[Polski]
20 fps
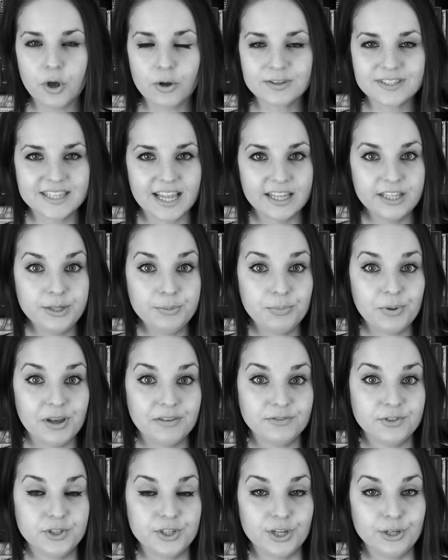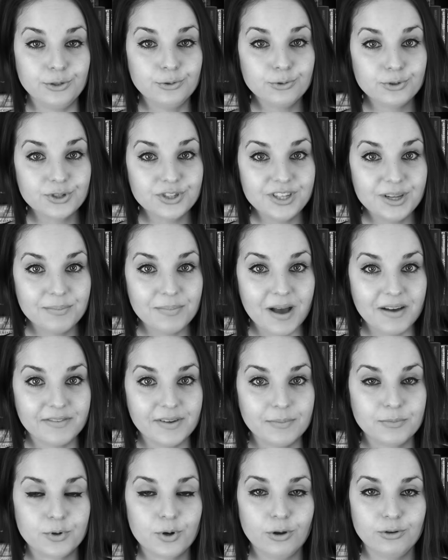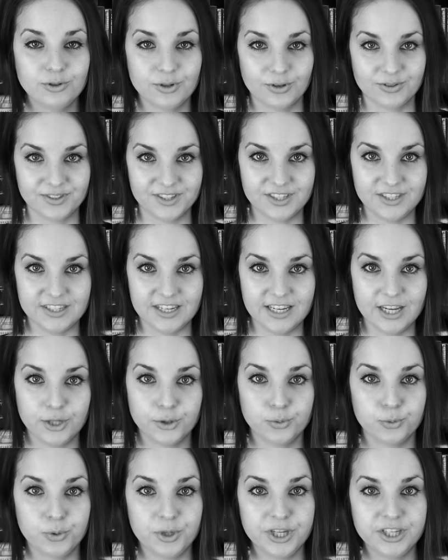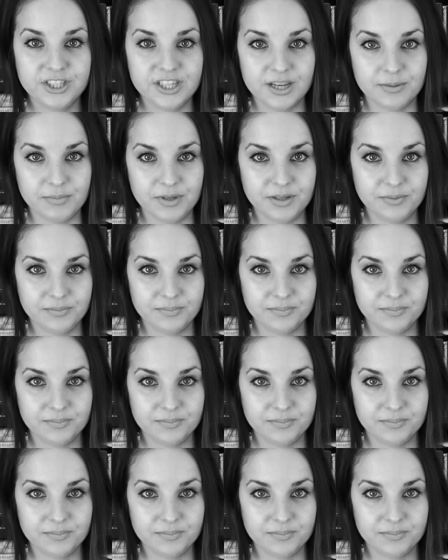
ostatni pojawi się już niebawem kończący dzieje Długiej Ziemi.